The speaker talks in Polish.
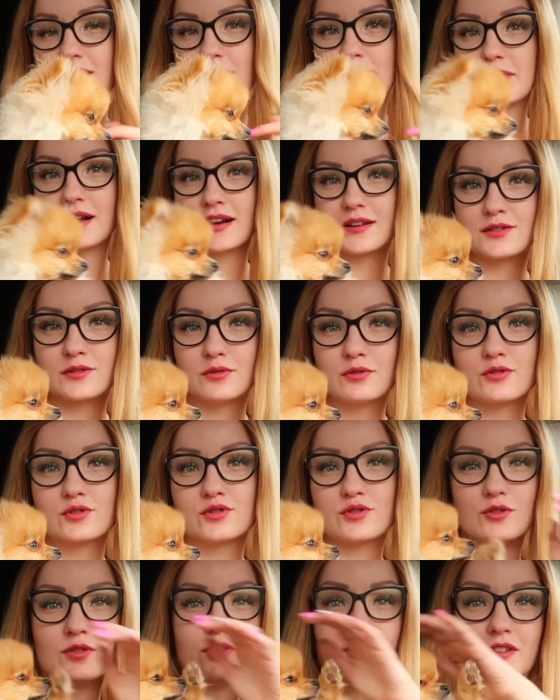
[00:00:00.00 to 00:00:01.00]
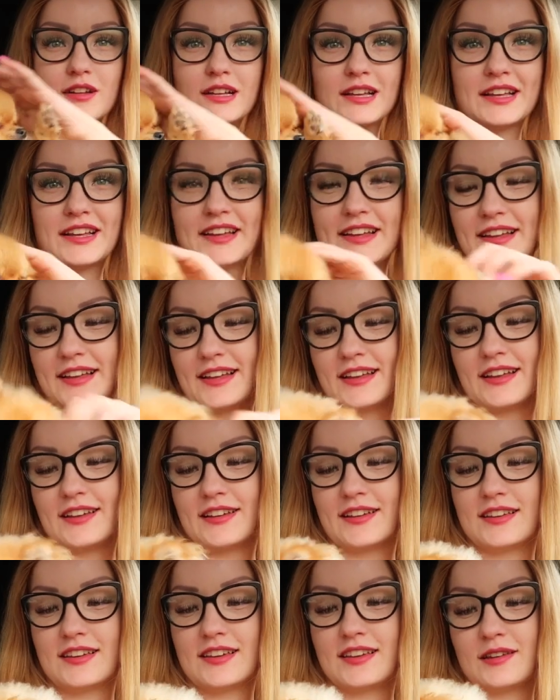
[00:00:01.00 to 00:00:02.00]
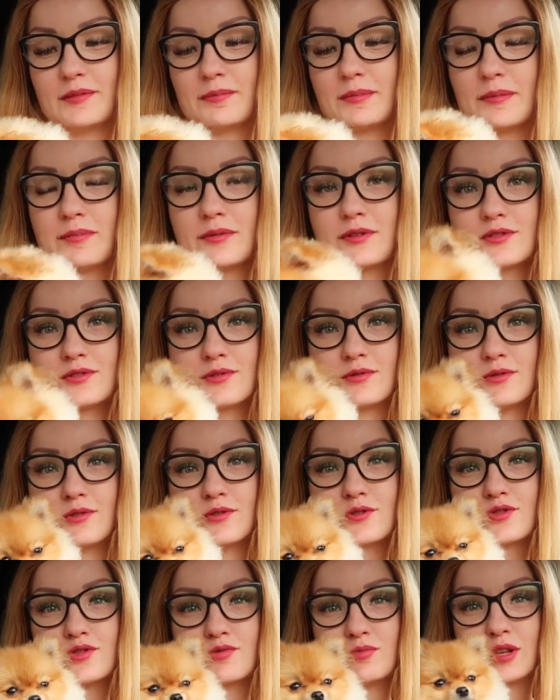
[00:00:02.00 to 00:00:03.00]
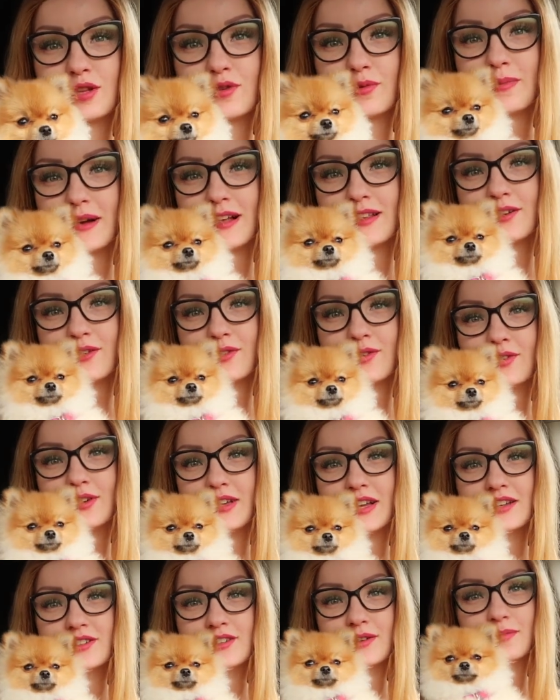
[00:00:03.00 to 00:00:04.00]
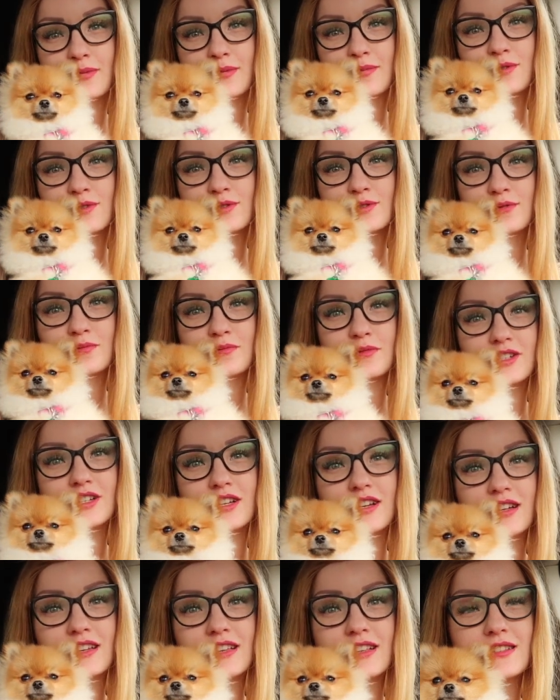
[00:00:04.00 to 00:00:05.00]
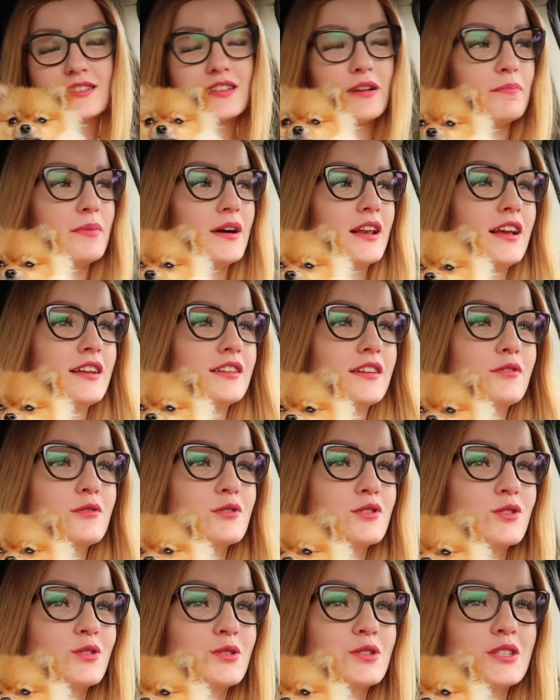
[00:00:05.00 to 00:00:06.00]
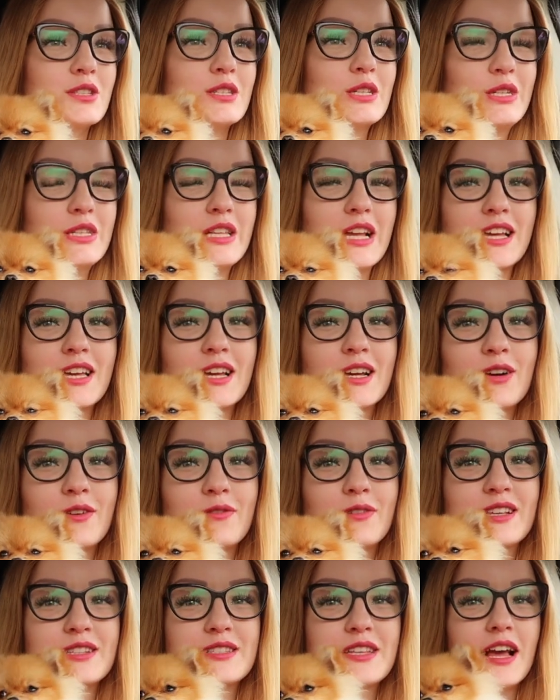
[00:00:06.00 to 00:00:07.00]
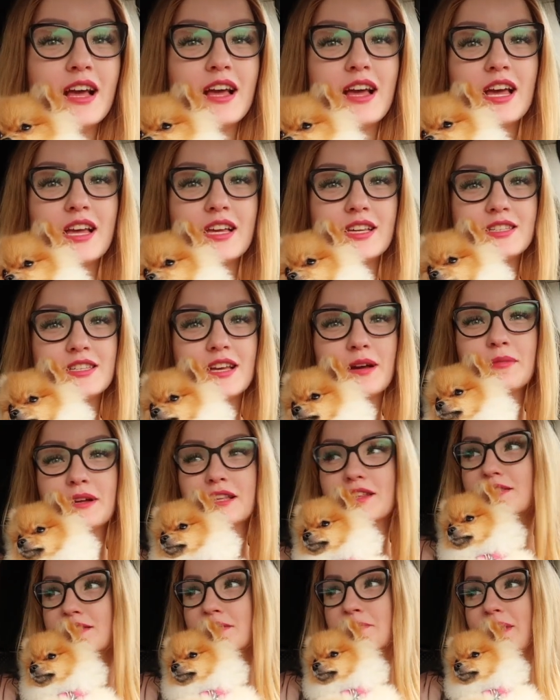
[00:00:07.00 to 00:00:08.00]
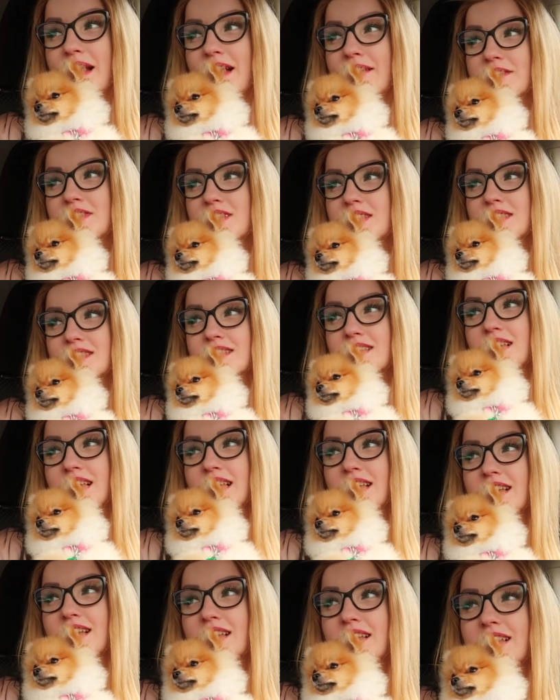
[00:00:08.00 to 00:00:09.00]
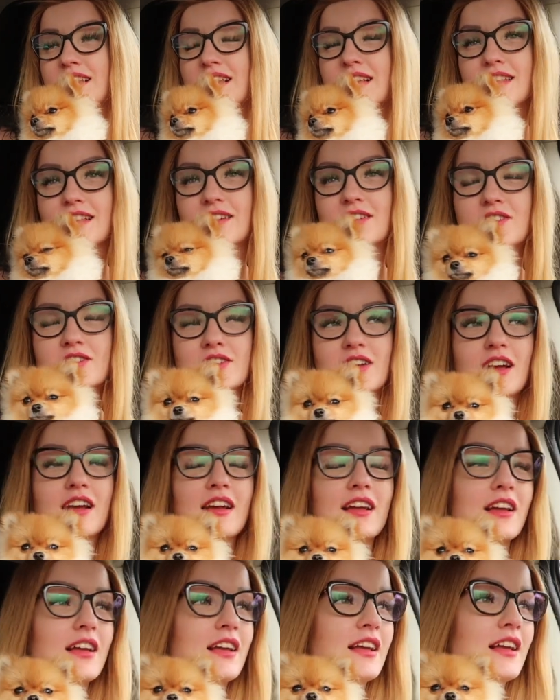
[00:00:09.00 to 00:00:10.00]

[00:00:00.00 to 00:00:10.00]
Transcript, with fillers: zapach z uszu, E, i po prostu już mi tu panikuje, że po prostu może jakieś zapalenie uszu czy coś takiego, więc idziemy to sprawdzić, e, dlatego że